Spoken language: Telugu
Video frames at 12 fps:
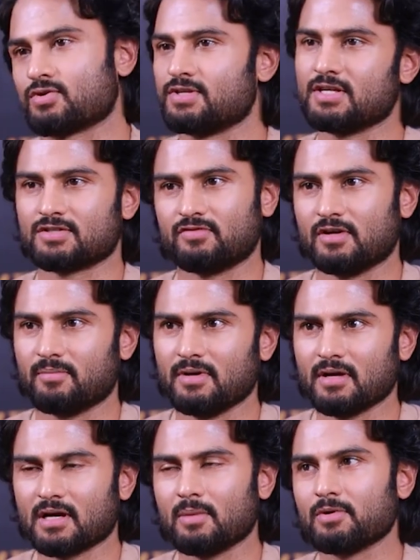ఒక సీరియస్
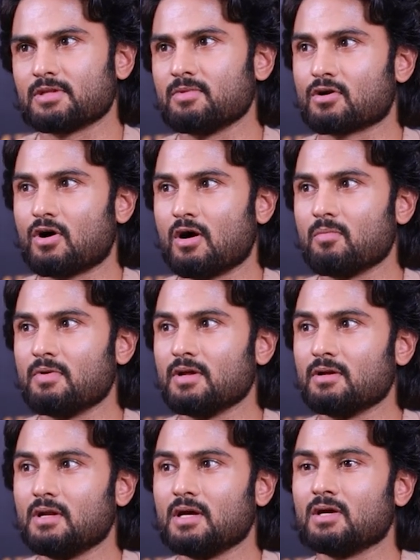ఫిల్మే కాకపోతే మీరు కామెడీ
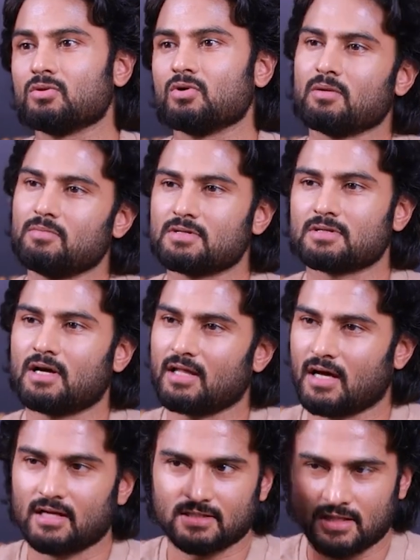లేదు అని మిస్
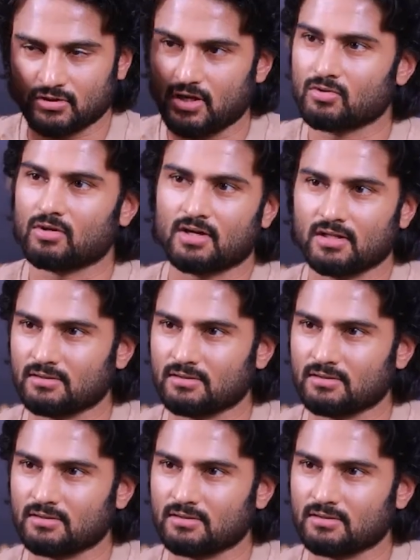ఆ థాట్ కూడా